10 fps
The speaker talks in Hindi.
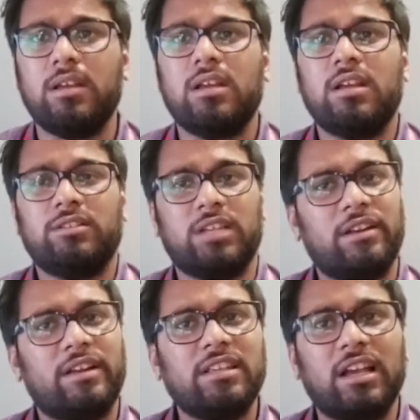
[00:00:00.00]

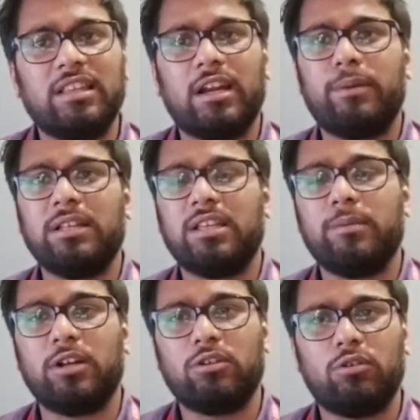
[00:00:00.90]
सनराइज हैदराबाद की
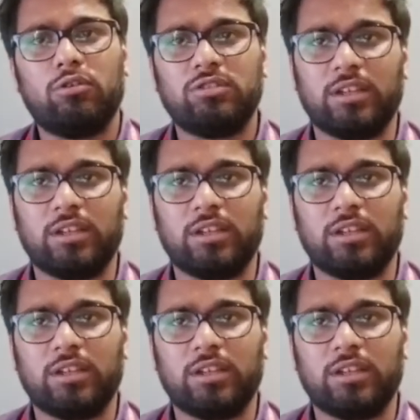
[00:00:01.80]
बात करूँ तो